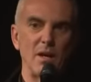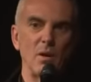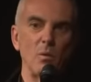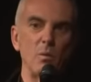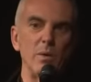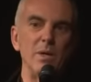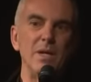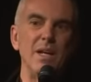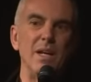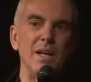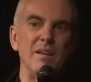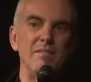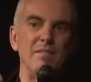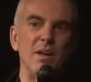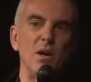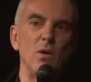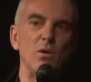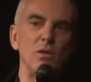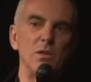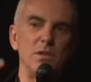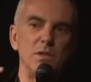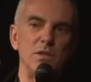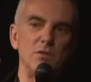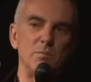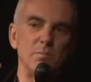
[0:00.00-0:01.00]
e quindi il livello
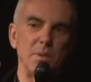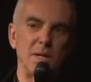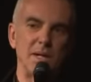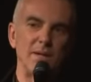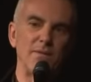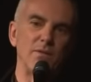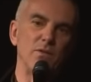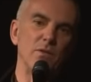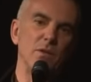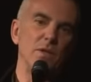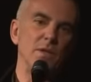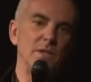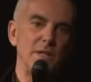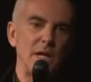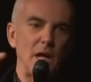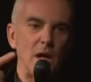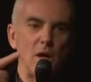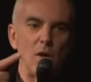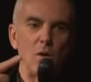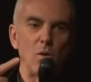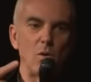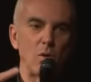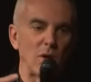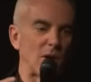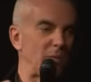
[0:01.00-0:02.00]
di disperazione di
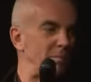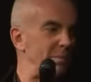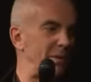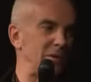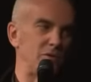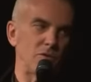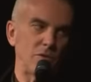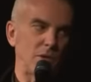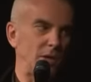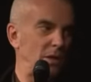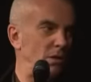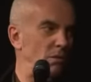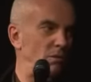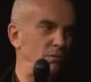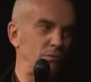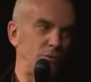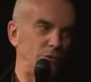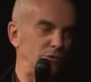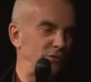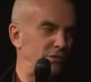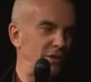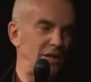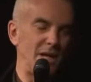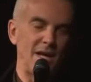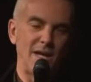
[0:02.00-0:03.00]
allora penso che non
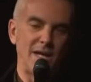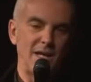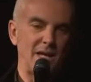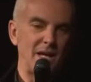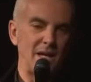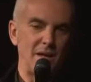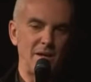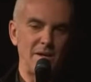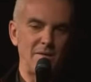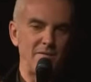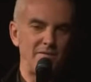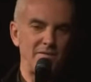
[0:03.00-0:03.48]
fosse neanche